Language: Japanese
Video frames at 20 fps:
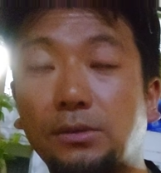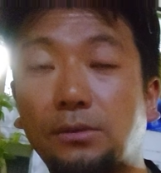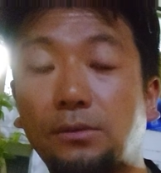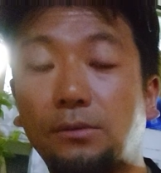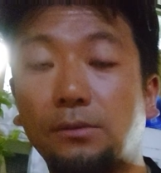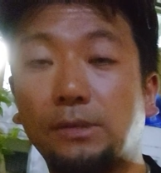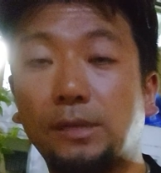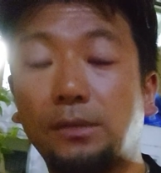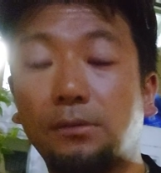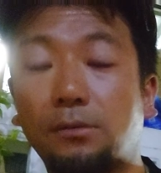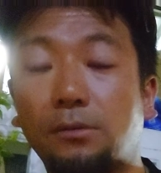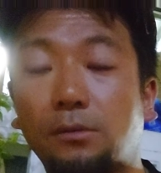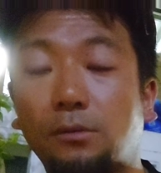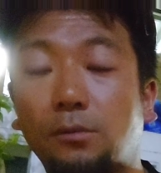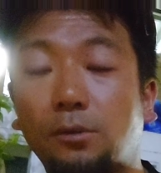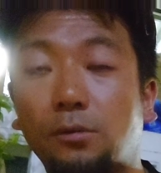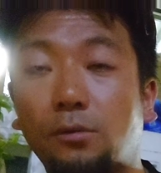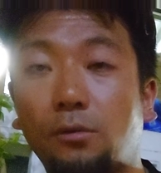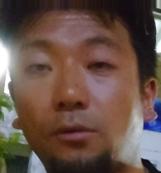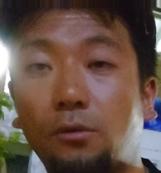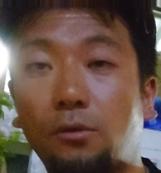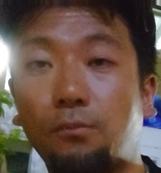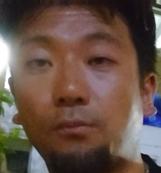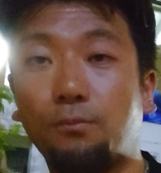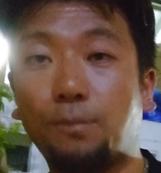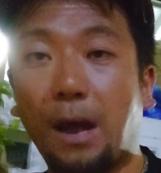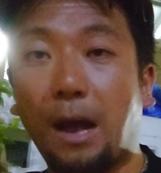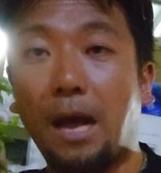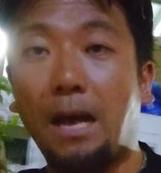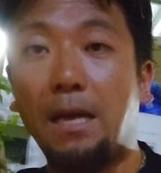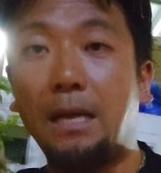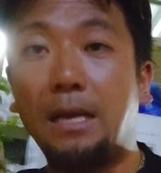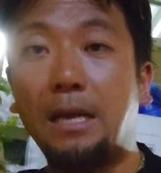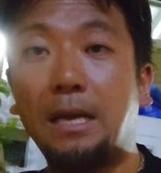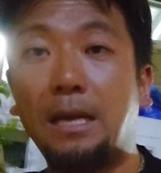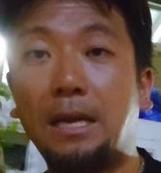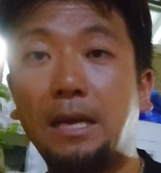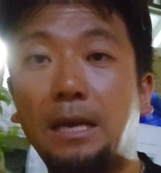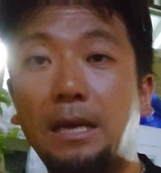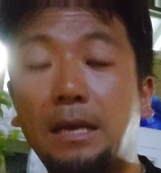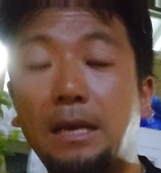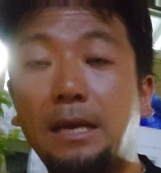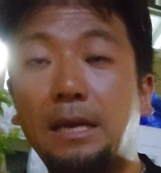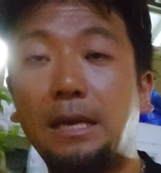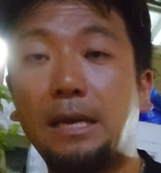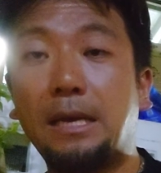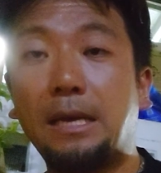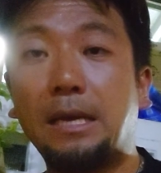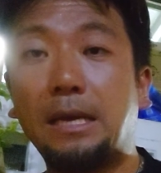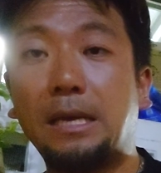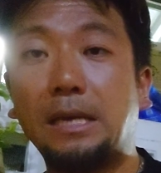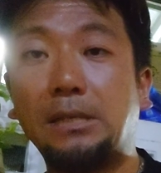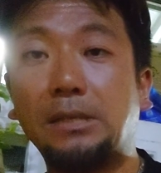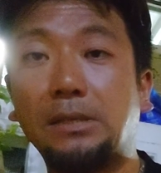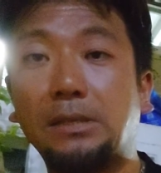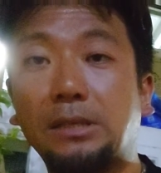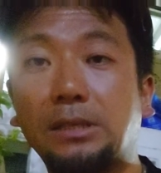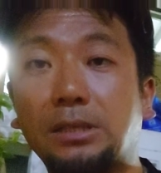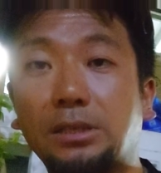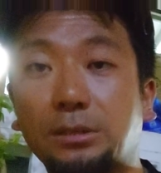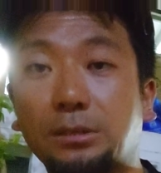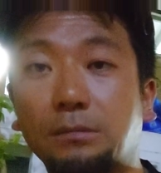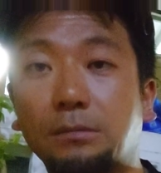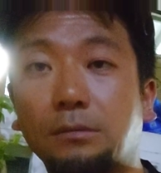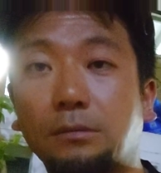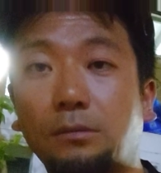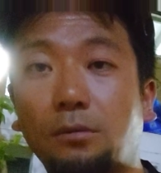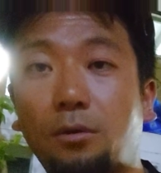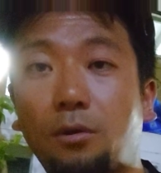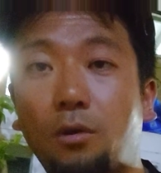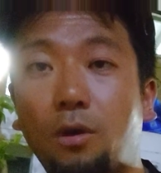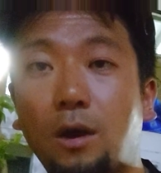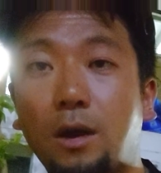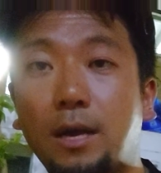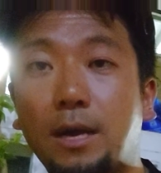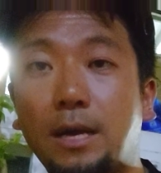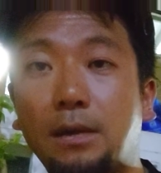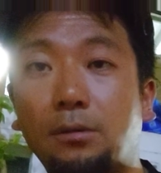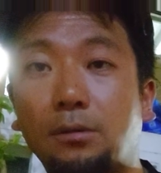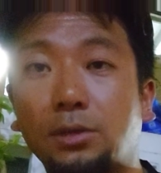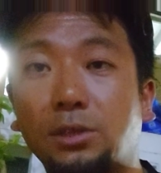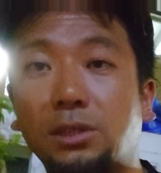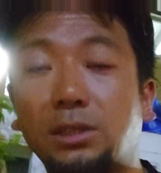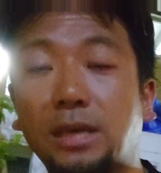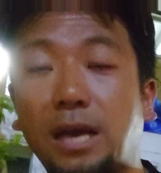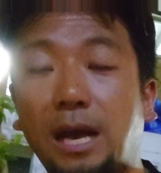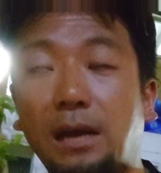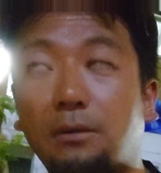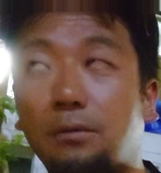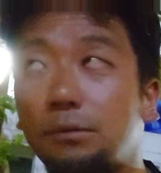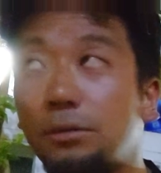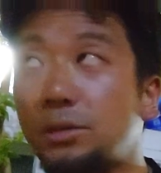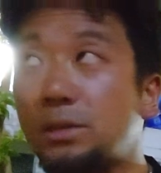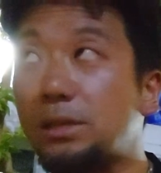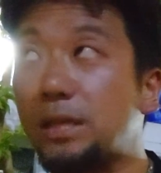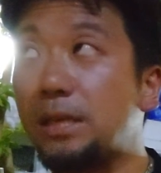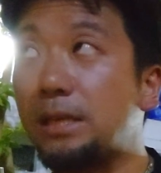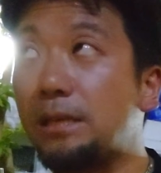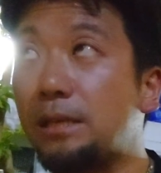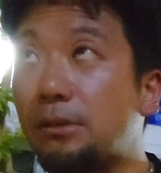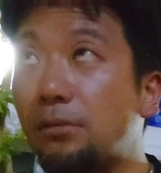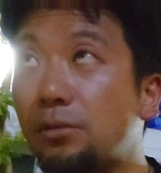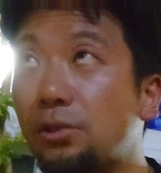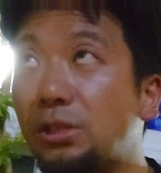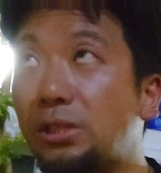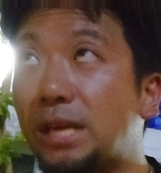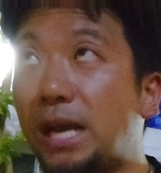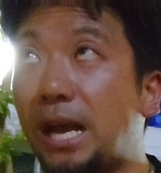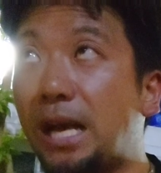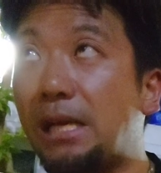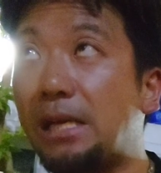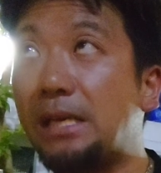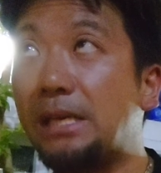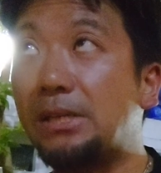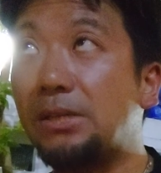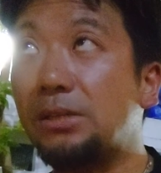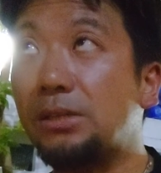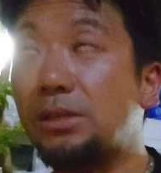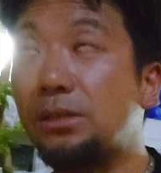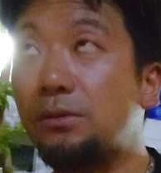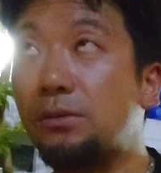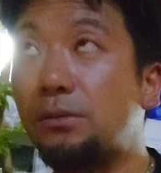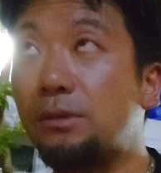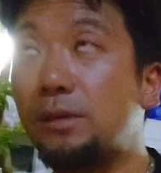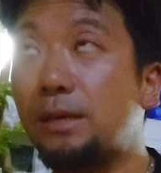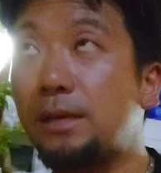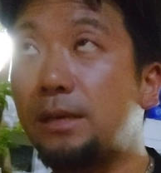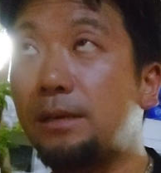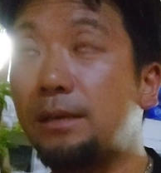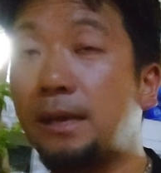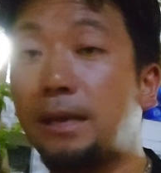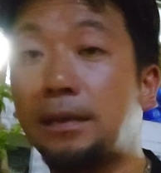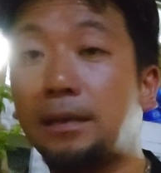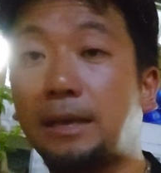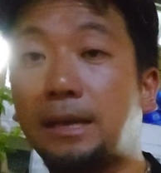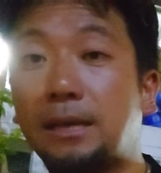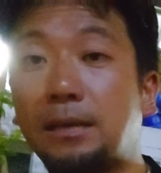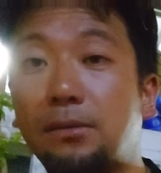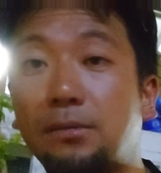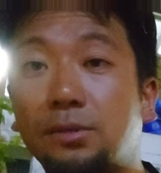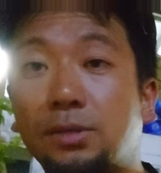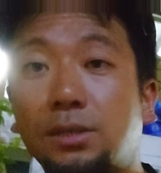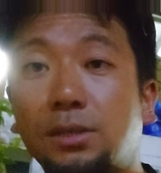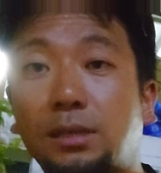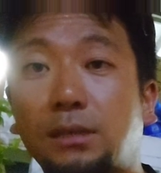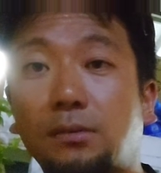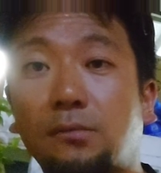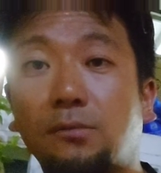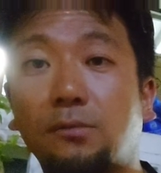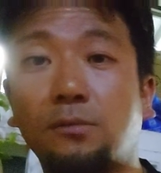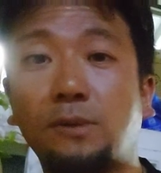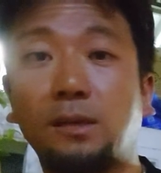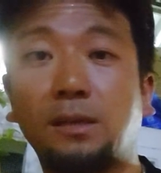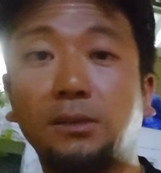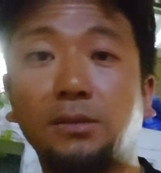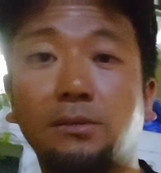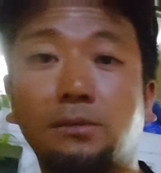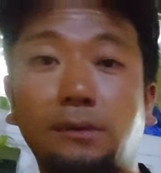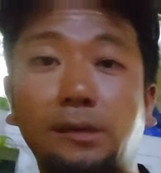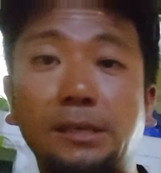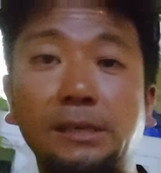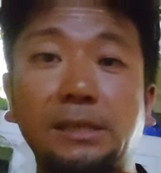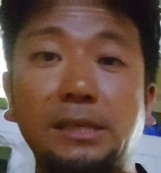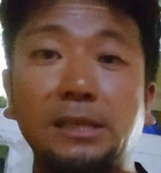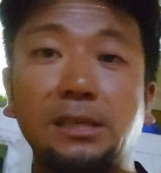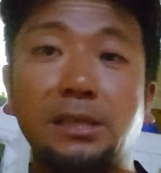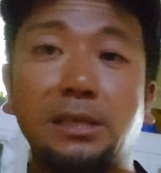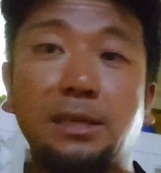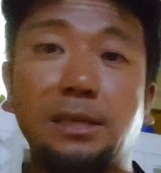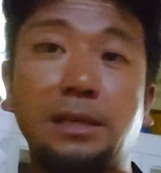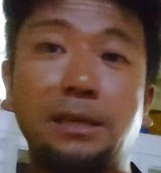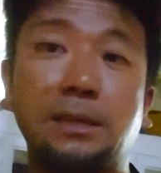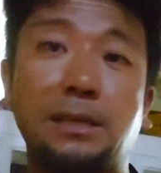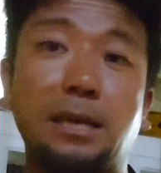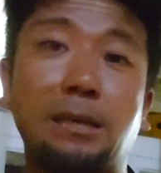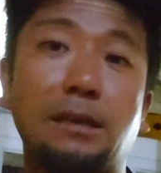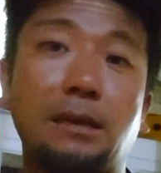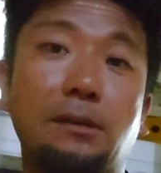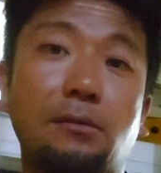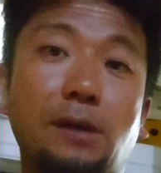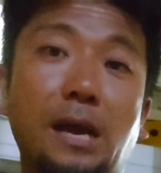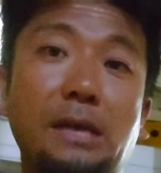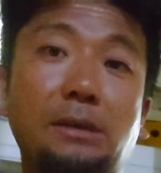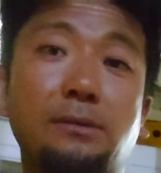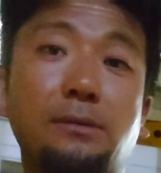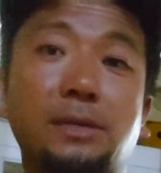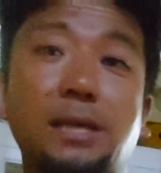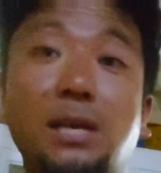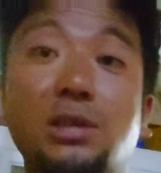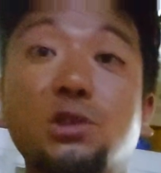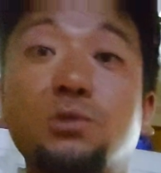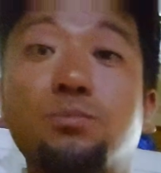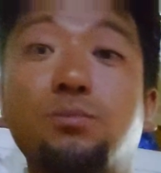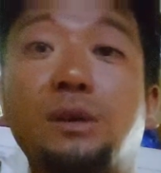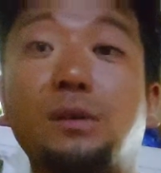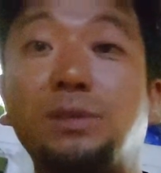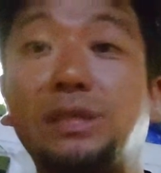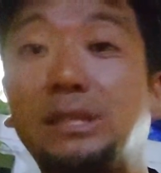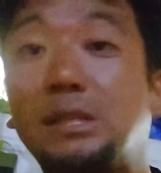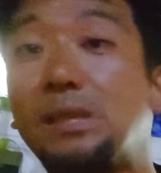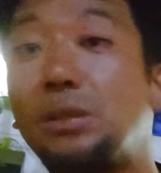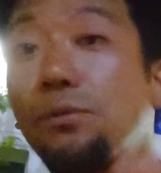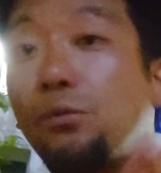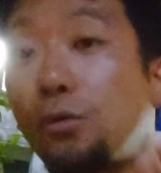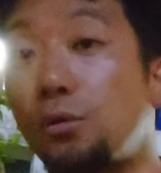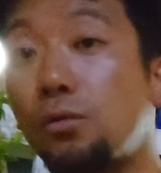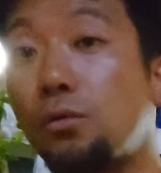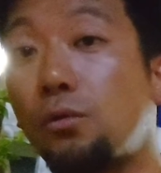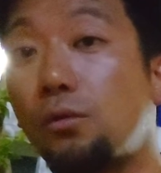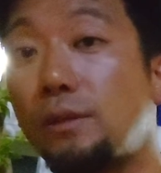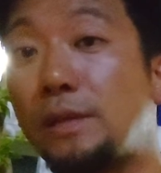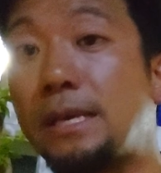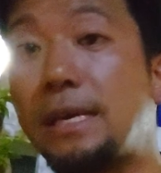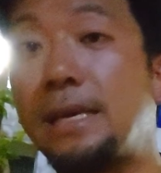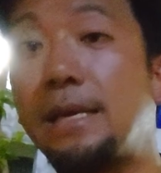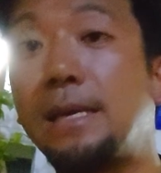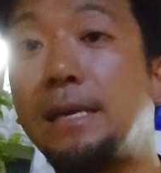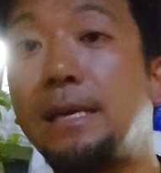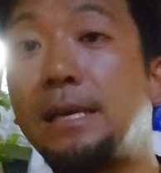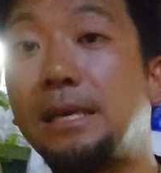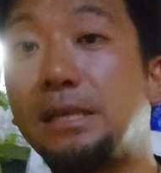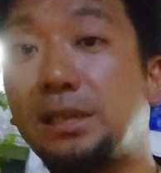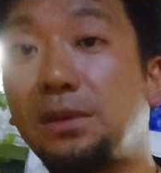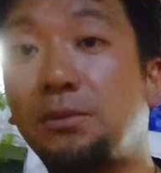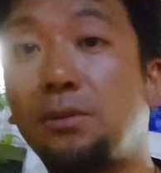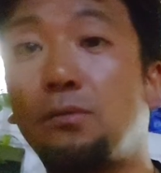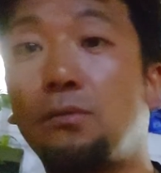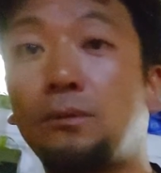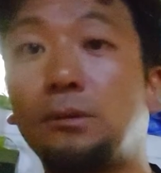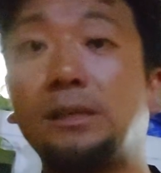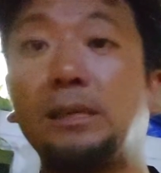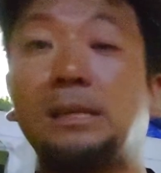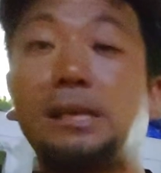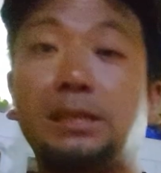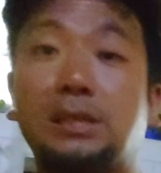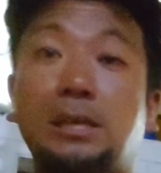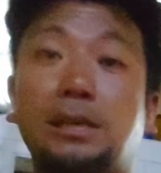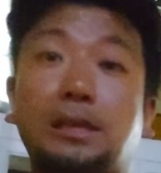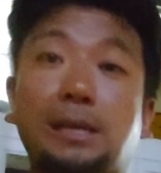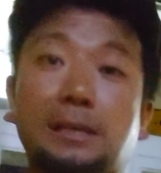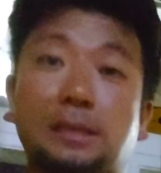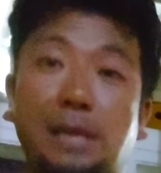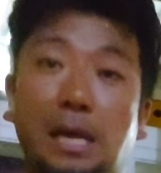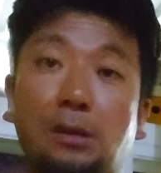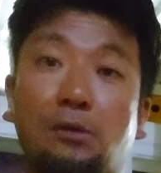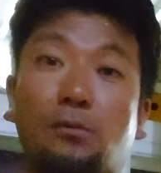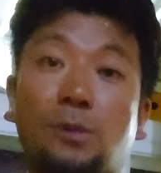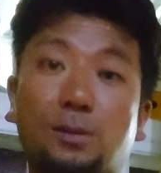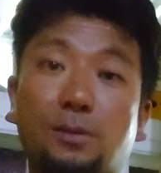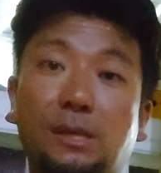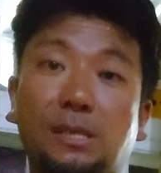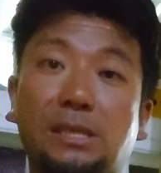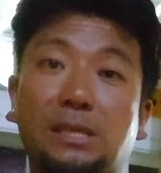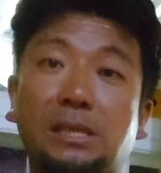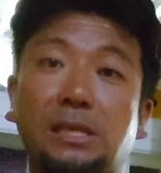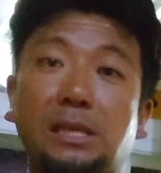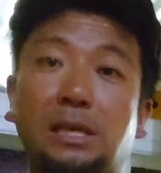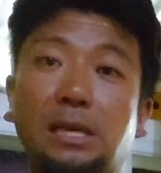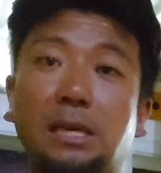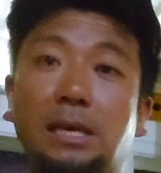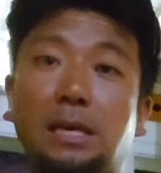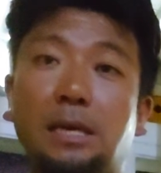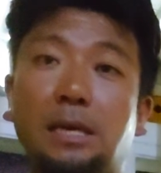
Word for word: ソ構成国もヨーロッパ、そして中東、ロシア、今年ね行ったロシア、そして今回行ったタイ、ニュージーランドも含めてちょっとお話しさせていただきたいんだけど、あとの30分は質疑応答でそのお答えさせていただきたいと思います。